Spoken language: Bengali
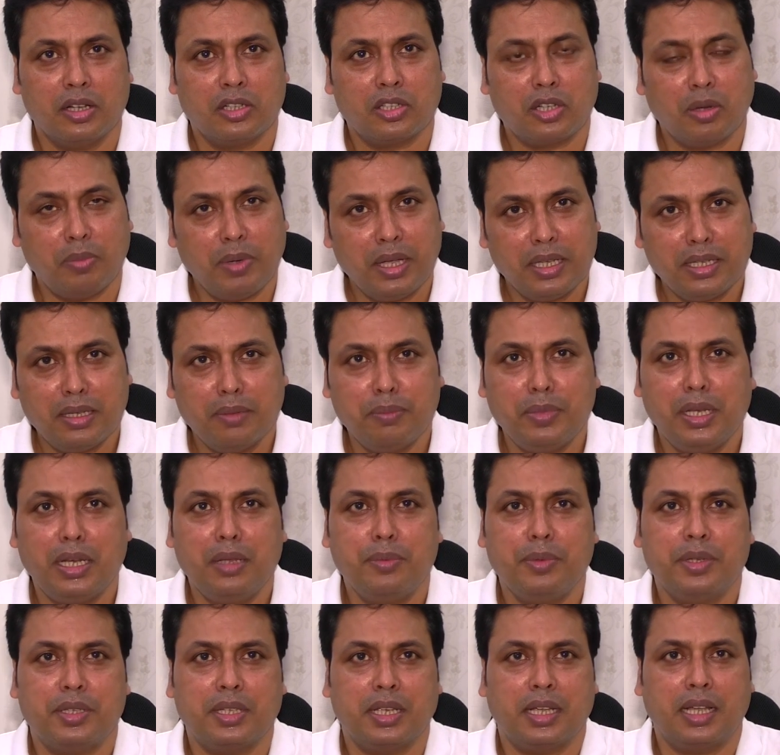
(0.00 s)
সবাইকে
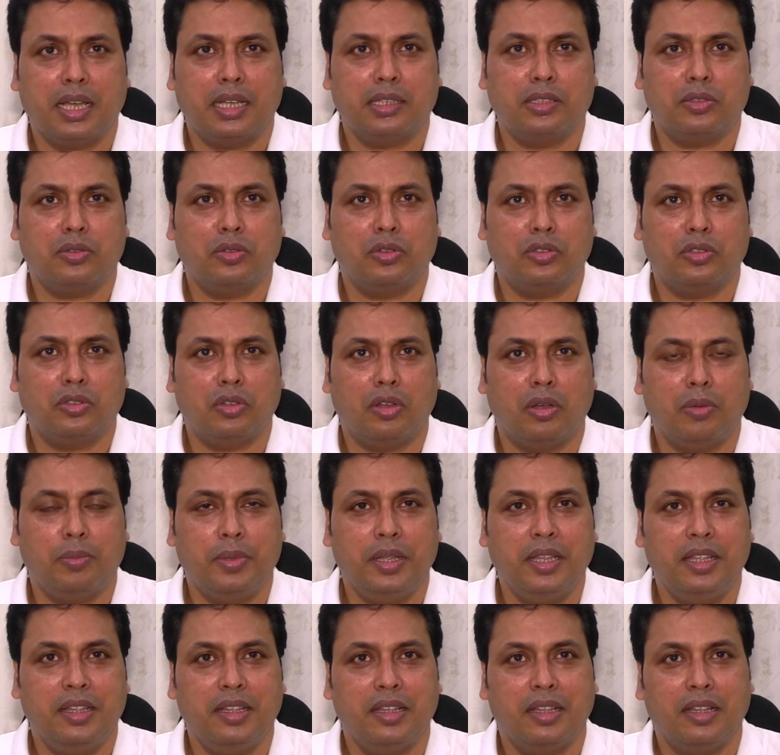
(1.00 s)
মিলেমিশে কাজ করতে হবে
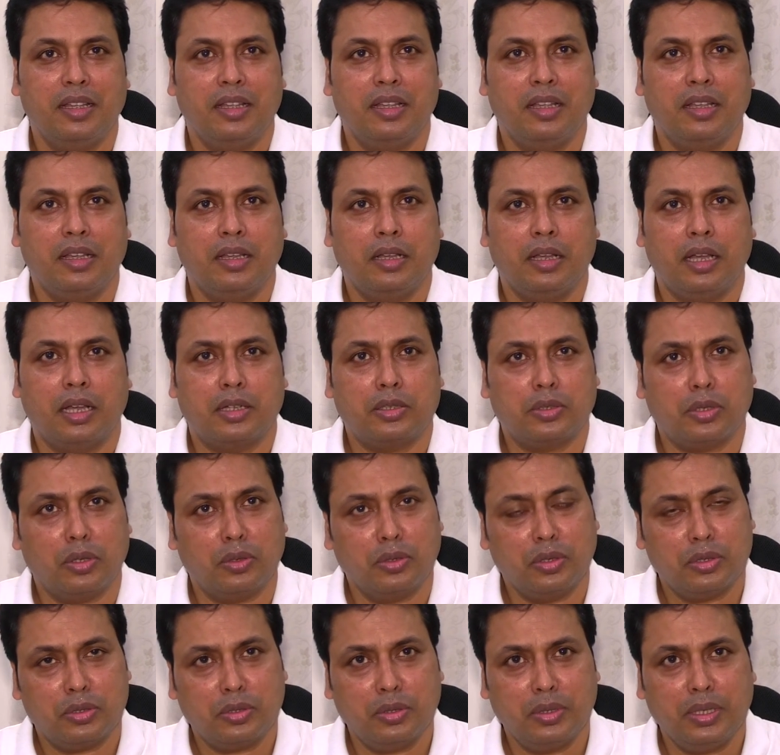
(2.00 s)
আর
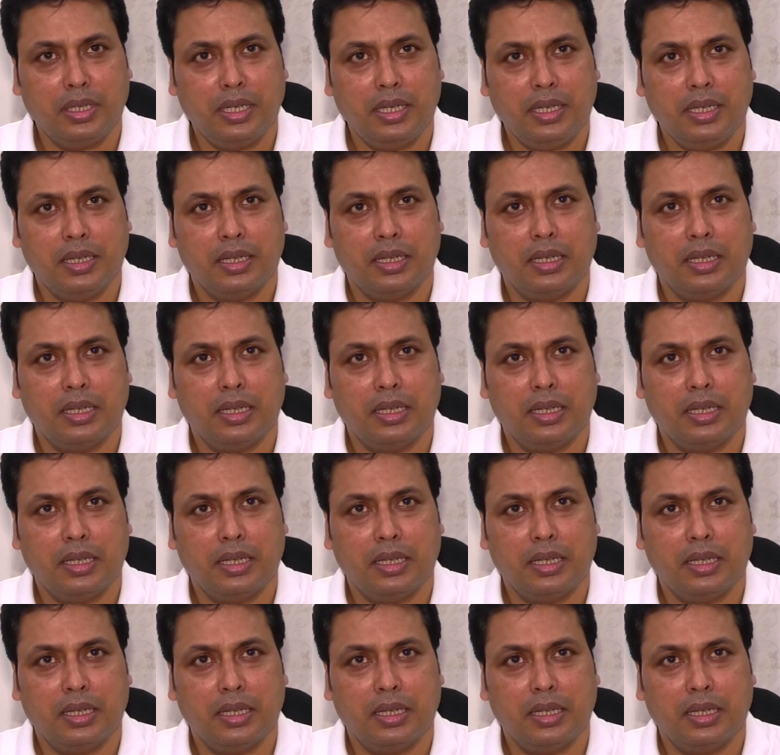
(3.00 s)
সঙ্গে সঙ্গে